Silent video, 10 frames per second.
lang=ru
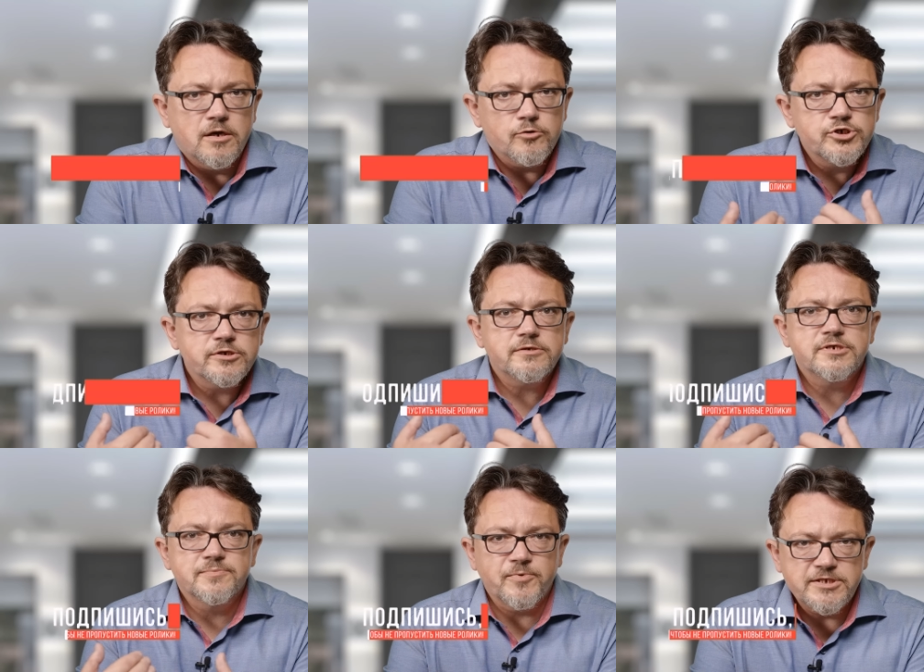Короче,
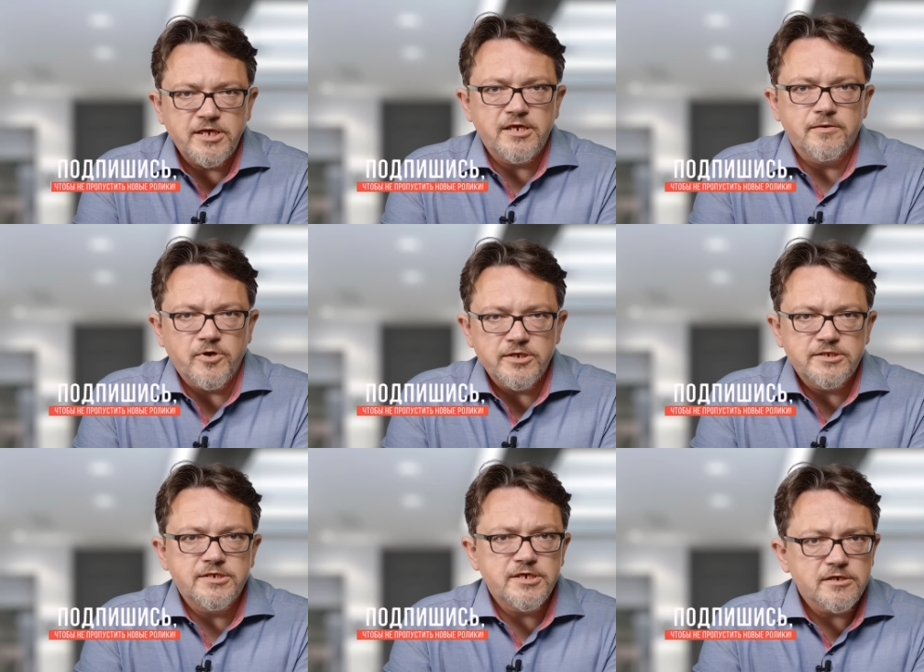со спасением
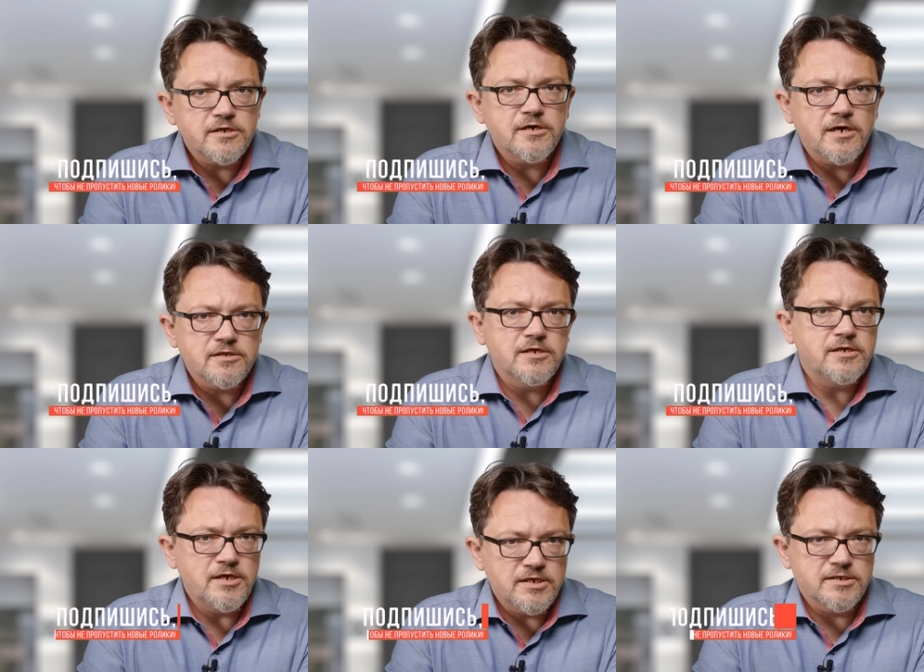IT-сектора как-то
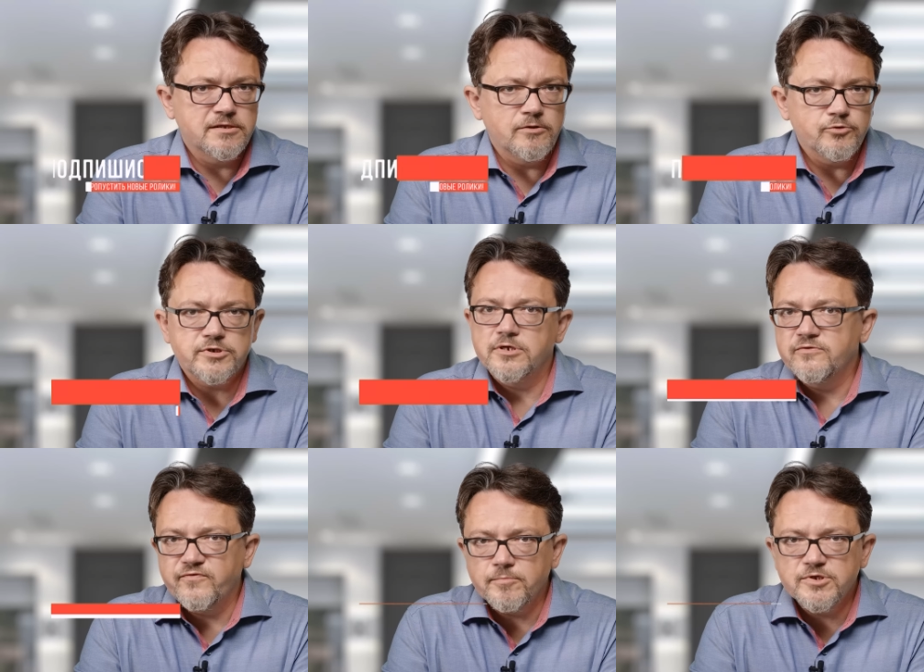не задалось.
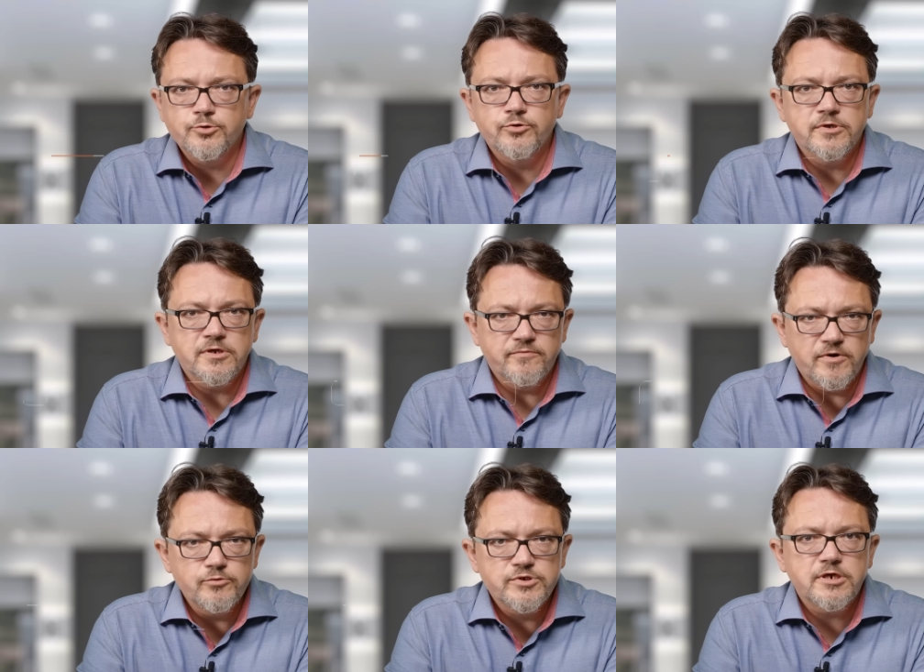Информационная
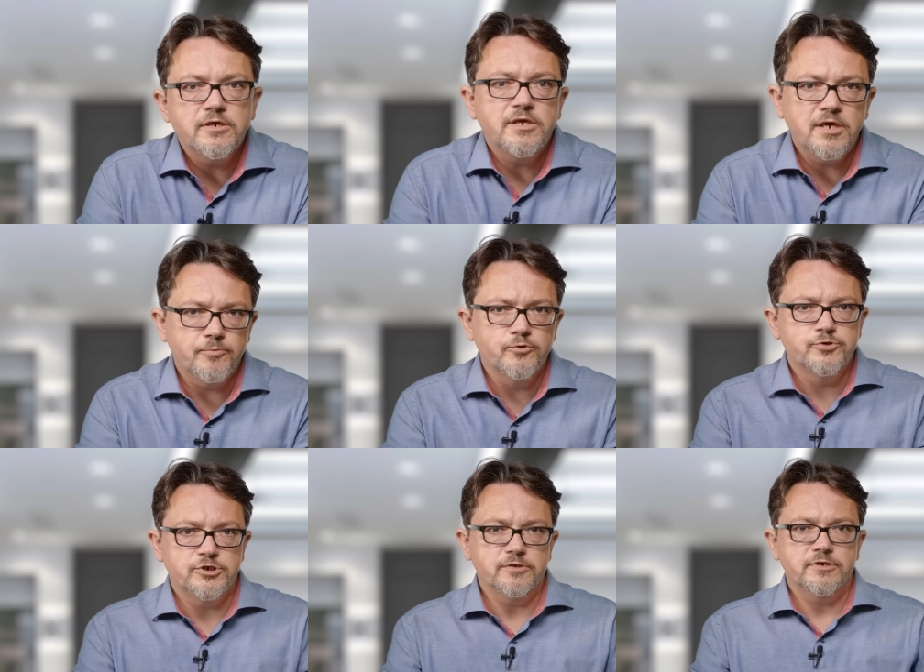революция не
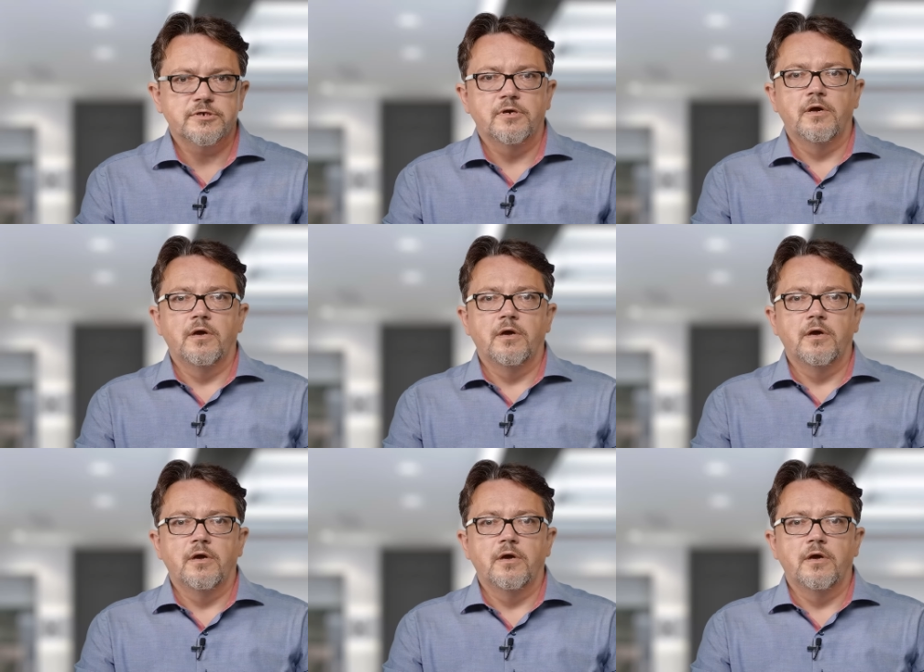получилась.